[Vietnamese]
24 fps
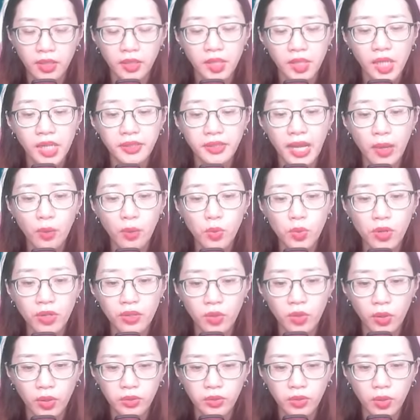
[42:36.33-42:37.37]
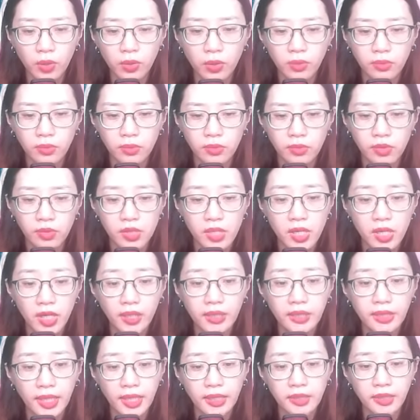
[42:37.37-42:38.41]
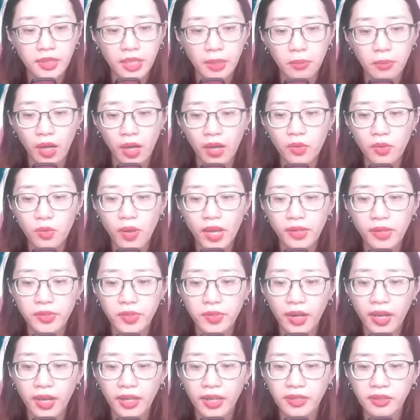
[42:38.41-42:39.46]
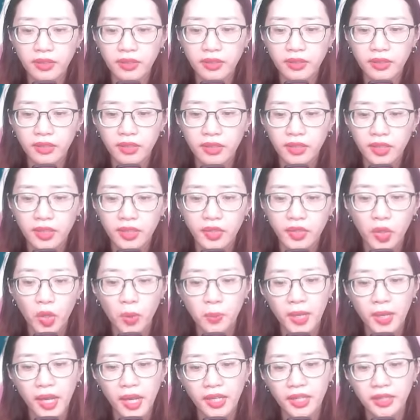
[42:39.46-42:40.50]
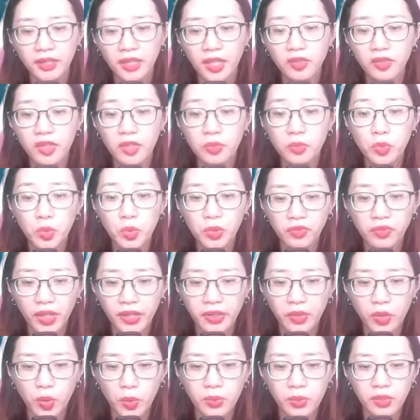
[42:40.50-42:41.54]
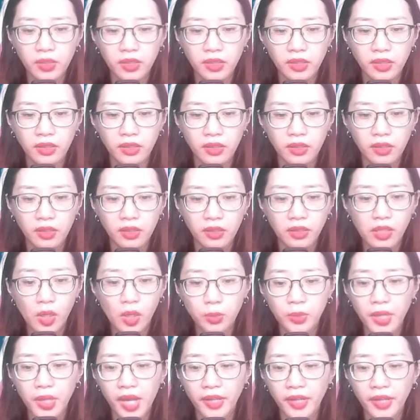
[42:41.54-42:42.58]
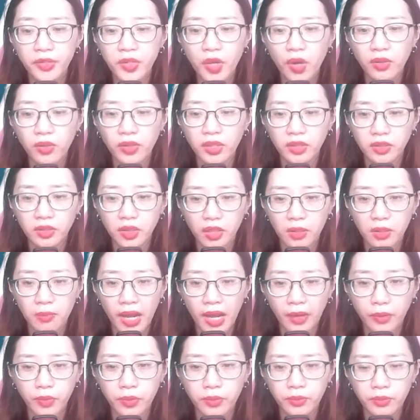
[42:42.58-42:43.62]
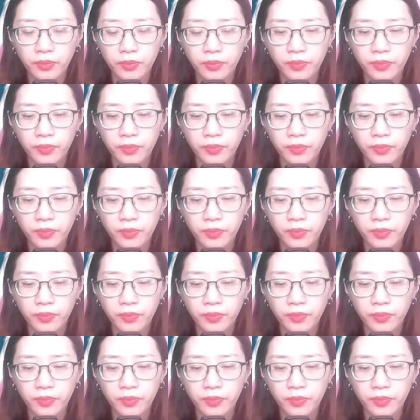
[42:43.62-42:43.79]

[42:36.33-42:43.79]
Thiên đạo luân hồi tốt, trời xanh sẽ bỏ qua cho ai? Hôm nay ta chỉ muốn vây khốn ngươi, không để cho ngươi tự bạo.